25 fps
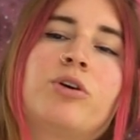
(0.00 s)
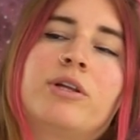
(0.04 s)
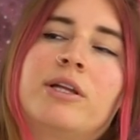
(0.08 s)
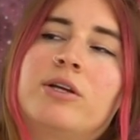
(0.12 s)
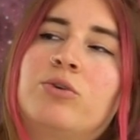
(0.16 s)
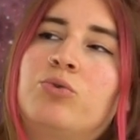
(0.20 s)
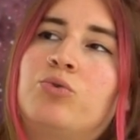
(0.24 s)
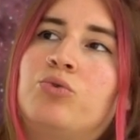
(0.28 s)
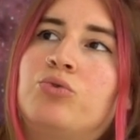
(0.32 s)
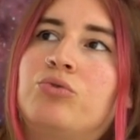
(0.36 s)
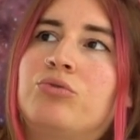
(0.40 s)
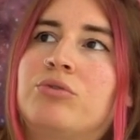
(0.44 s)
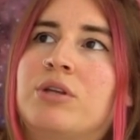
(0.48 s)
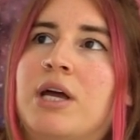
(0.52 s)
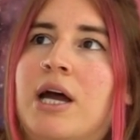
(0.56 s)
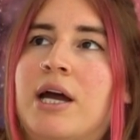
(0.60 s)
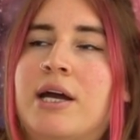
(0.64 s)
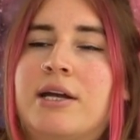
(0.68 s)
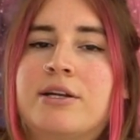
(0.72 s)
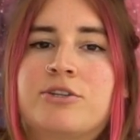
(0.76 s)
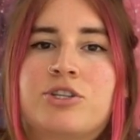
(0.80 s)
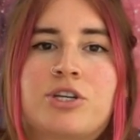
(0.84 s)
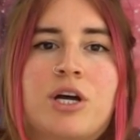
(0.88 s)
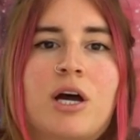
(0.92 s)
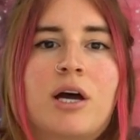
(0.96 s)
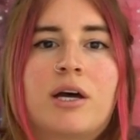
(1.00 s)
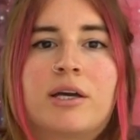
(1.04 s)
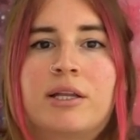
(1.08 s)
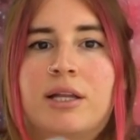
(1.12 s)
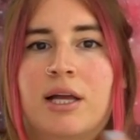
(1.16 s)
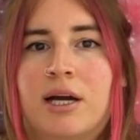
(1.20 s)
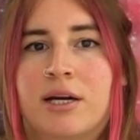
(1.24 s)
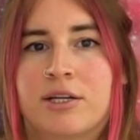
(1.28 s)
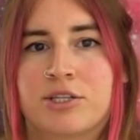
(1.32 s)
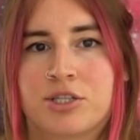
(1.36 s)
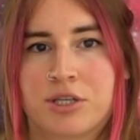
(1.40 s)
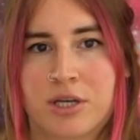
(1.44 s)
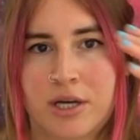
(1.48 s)
böyle günlerce,
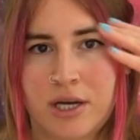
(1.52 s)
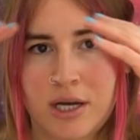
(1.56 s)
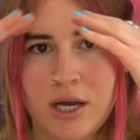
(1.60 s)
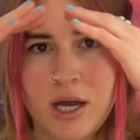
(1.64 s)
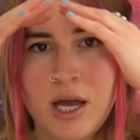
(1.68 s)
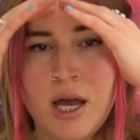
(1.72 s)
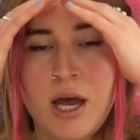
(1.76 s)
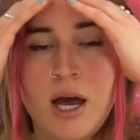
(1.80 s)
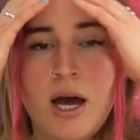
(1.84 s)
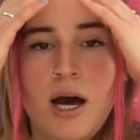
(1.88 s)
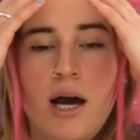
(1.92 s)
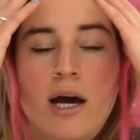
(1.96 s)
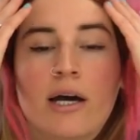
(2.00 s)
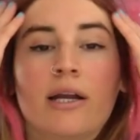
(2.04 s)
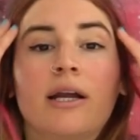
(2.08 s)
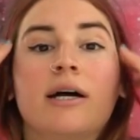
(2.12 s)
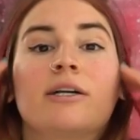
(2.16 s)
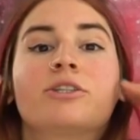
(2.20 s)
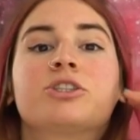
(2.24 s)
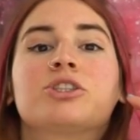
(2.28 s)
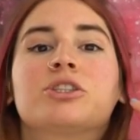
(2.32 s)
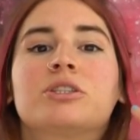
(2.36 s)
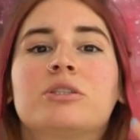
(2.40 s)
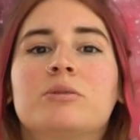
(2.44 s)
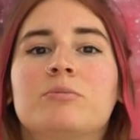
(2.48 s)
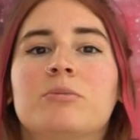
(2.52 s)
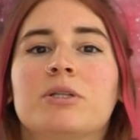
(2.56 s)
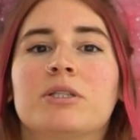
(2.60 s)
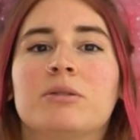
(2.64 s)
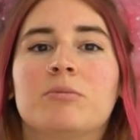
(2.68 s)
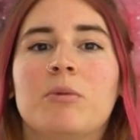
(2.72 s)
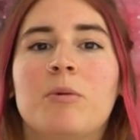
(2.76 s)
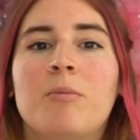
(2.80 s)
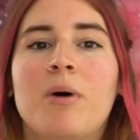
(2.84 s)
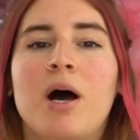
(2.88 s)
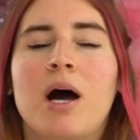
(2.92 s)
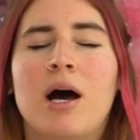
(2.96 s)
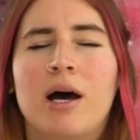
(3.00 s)
aylarca
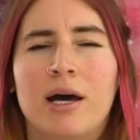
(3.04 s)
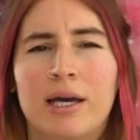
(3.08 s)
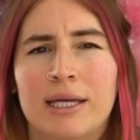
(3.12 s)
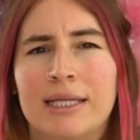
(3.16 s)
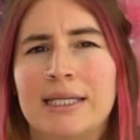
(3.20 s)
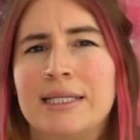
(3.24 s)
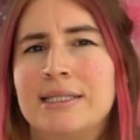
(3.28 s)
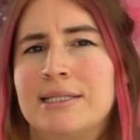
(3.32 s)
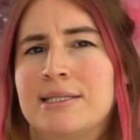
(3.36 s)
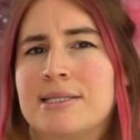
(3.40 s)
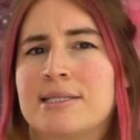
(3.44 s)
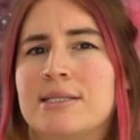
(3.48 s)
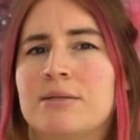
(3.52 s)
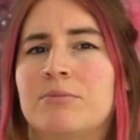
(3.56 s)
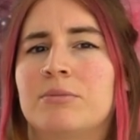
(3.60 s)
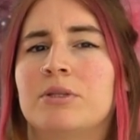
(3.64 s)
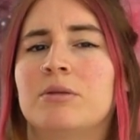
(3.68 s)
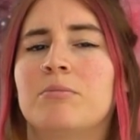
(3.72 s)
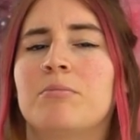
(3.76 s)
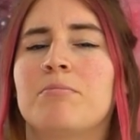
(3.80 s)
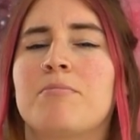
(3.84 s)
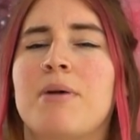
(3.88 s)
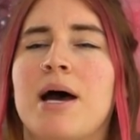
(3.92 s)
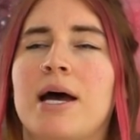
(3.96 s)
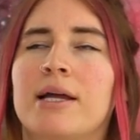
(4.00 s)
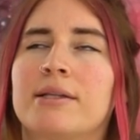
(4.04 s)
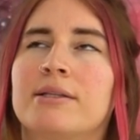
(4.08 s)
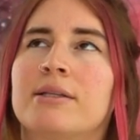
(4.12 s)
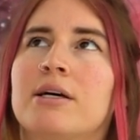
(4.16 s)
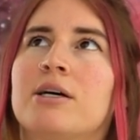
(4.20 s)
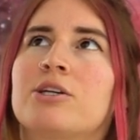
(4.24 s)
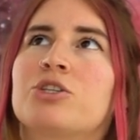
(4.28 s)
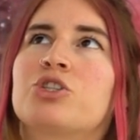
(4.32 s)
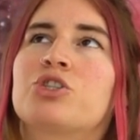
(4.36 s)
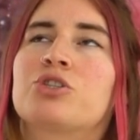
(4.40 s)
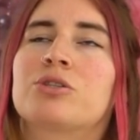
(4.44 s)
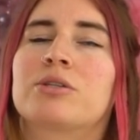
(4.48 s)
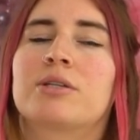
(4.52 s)
araştırmadım ama aile diziliminin bende
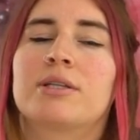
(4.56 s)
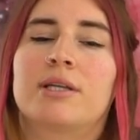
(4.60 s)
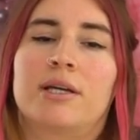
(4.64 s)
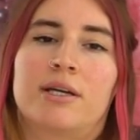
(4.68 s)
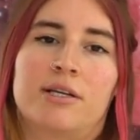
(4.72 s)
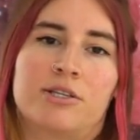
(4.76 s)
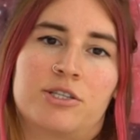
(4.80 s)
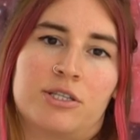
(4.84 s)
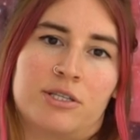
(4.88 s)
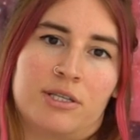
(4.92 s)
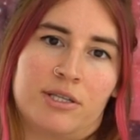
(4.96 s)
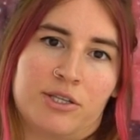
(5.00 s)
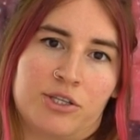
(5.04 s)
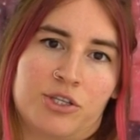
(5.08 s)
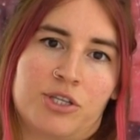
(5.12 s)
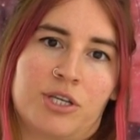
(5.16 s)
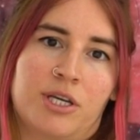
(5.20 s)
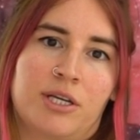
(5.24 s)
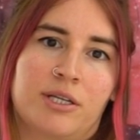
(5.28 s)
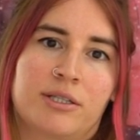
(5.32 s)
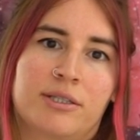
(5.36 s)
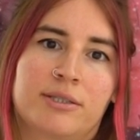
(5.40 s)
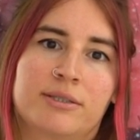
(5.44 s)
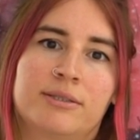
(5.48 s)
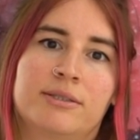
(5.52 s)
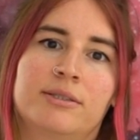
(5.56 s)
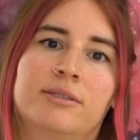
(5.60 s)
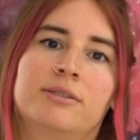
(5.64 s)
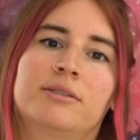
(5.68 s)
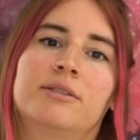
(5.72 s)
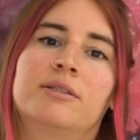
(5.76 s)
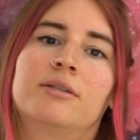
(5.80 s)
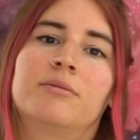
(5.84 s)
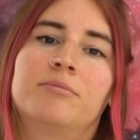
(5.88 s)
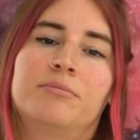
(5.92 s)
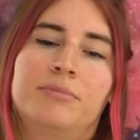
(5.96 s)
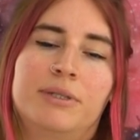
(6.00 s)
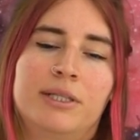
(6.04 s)
aşırı derecede işe
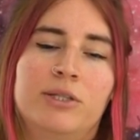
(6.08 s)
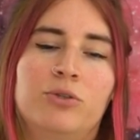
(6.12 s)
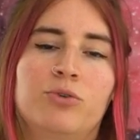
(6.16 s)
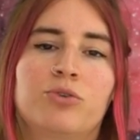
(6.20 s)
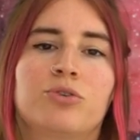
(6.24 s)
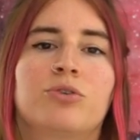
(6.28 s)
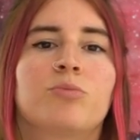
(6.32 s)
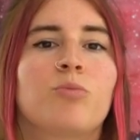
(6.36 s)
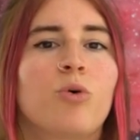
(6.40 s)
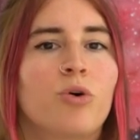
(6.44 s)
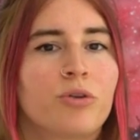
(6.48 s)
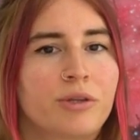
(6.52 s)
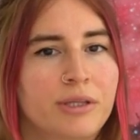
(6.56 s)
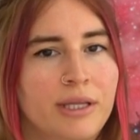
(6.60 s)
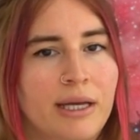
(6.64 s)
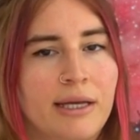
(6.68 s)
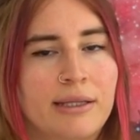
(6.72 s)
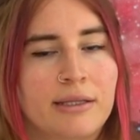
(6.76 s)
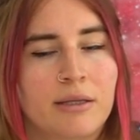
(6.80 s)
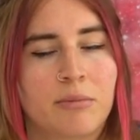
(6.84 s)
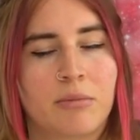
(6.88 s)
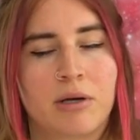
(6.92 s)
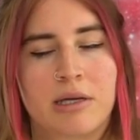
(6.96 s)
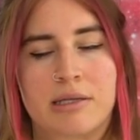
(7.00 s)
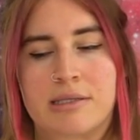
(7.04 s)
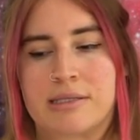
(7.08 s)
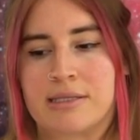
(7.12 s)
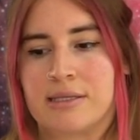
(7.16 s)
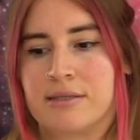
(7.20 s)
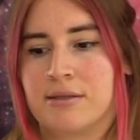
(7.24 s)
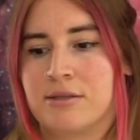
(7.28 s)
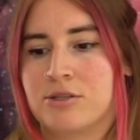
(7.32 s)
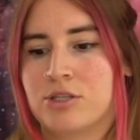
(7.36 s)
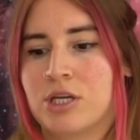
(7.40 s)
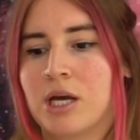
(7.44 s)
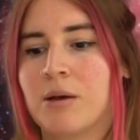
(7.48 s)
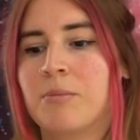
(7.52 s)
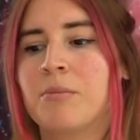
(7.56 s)
yaradığını biliyorum. Ondan da
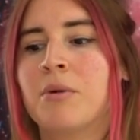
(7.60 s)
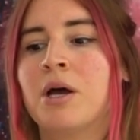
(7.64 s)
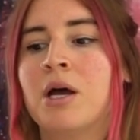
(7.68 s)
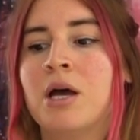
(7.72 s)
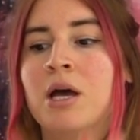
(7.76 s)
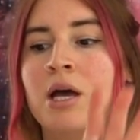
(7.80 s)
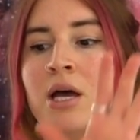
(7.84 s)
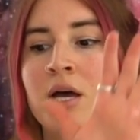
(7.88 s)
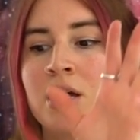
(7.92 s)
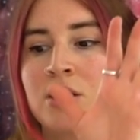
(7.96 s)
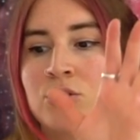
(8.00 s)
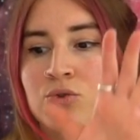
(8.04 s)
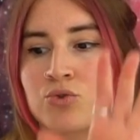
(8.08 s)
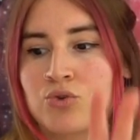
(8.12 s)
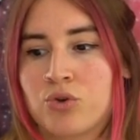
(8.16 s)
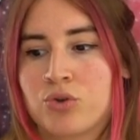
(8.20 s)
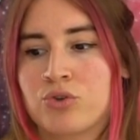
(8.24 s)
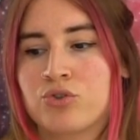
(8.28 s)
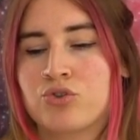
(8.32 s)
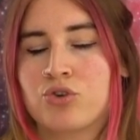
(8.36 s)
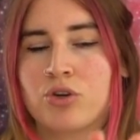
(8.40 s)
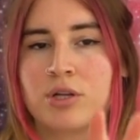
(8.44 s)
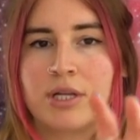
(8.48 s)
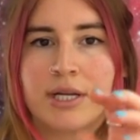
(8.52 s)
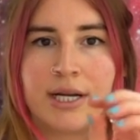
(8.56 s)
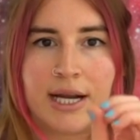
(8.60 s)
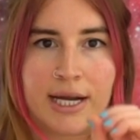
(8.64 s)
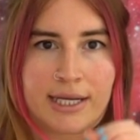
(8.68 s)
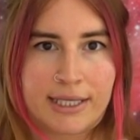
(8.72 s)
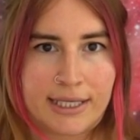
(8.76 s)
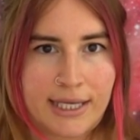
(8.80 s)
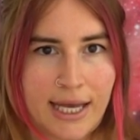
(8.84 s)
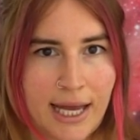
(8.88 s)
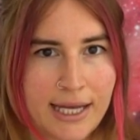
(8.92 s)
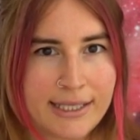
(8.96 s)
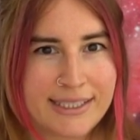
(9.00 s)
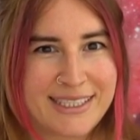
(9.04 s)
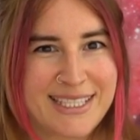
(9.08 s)
bahsedeceğim. Sonuç
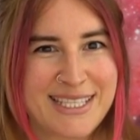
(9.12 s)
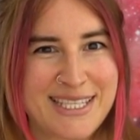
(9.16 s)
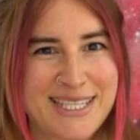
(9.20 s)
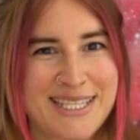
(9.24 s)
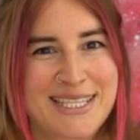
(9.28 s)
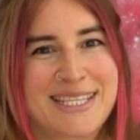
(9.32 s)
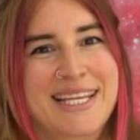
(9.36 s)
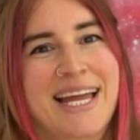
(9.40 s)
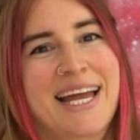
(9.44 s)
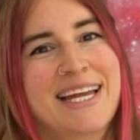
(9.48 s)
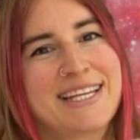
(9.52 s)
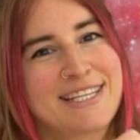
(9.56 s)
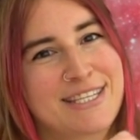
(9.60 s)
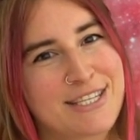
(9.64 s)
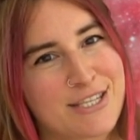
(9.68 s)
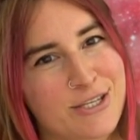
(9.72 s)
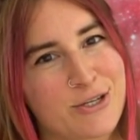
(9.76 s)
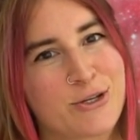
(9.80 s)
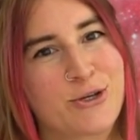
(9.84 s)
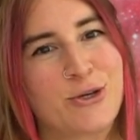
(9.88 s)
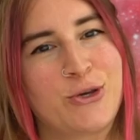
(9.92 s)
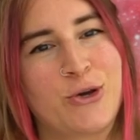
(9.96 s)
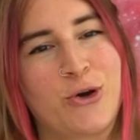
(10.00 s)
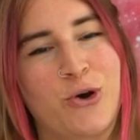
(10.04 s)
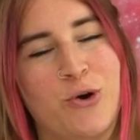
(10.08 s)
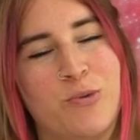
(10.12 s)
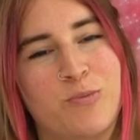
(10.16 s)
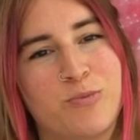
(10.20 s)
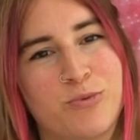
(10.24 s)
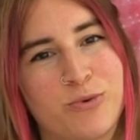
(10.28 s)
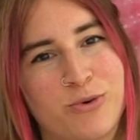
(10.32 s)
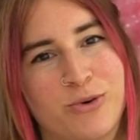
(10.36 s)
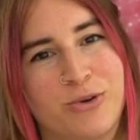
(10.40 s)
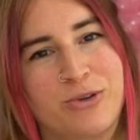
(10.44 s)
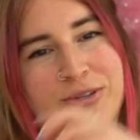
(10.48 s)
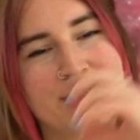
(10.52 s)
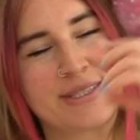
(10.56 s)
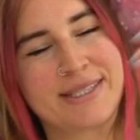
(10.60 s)
olarak kendisinden çıkıyor
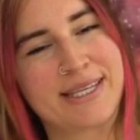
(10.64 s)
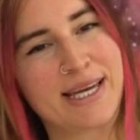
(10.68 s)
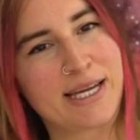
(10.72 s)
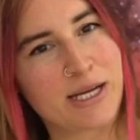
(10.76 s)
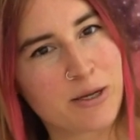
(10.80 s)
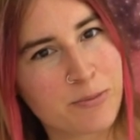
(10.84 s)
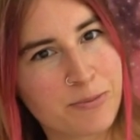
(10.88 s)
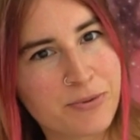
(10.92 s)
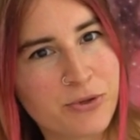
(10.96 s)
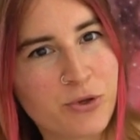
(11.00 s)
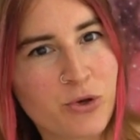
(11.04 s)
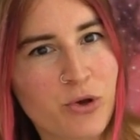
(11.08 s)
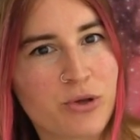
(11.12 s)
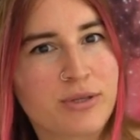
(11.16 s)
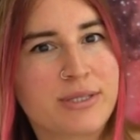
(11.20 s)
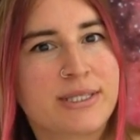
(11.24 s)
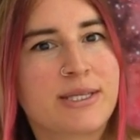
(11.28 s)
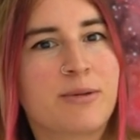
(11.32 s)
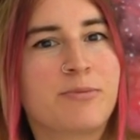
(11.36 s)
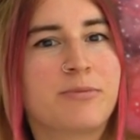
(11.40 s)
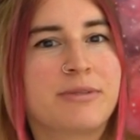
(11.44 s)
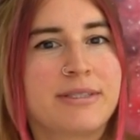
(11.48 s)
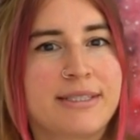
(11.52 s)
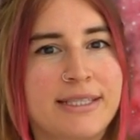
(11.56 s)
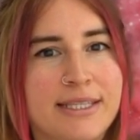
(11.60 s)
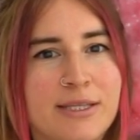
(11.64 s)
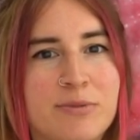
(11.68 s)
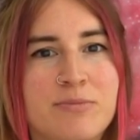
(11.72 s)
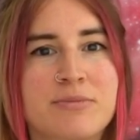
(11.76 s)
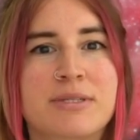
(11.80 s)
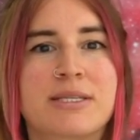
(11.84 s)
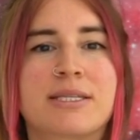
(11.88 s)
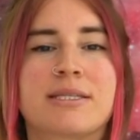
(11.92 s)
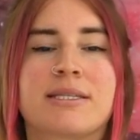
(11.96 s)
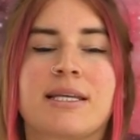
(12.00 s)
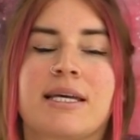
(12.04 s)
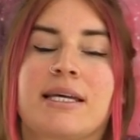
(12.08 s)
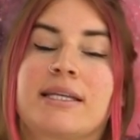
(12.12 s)
bu terapi yöntemi diyeyim
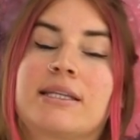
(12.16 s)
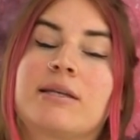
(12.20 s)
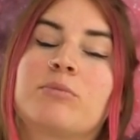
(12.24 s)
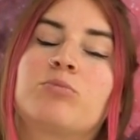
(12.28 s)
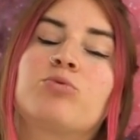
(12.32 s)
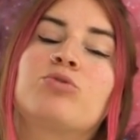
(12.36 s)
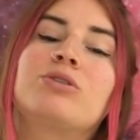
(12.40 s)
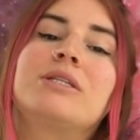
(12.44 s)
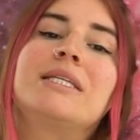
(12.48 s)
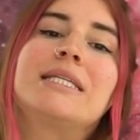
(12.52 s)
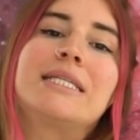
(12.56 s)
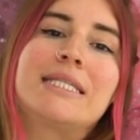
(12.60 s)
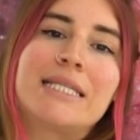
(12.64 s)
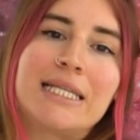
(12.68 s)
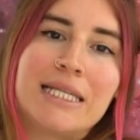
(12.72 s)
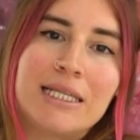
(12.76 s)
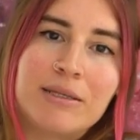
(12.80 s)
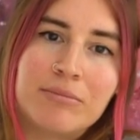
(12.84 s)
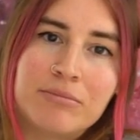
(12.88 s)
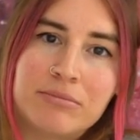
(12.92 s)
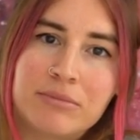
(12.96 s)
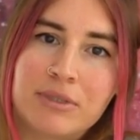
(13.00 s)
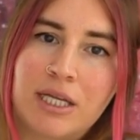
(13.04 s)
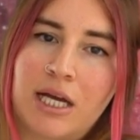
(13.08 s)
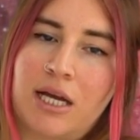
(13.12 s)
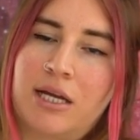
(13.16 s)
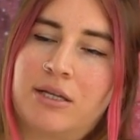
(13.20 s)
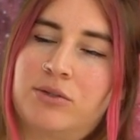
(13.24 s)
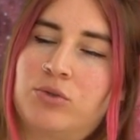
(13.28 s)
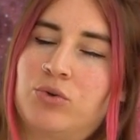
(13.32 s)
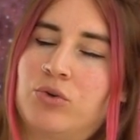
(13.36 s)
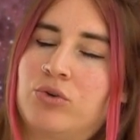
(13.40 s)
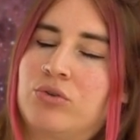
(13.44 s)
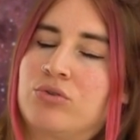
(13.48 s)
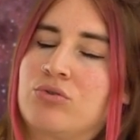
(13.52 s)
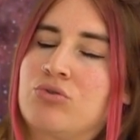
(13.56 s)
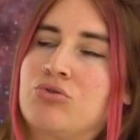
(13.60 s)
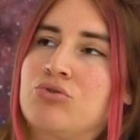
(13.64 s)
size ya da bu dizilim daha
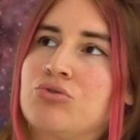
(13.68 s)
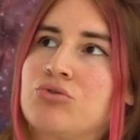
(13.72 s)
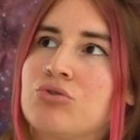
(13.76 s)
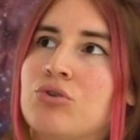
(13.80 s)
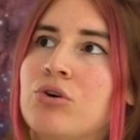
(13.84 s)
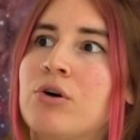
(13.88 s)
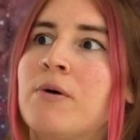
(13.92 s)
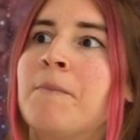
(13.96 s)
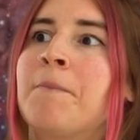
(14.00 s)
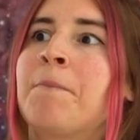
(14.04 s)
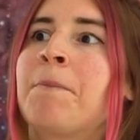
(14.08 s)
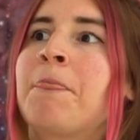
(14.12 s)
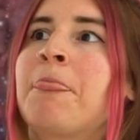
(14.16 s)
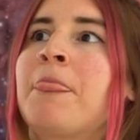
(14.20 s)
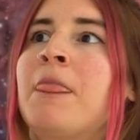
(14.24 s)
doğrusu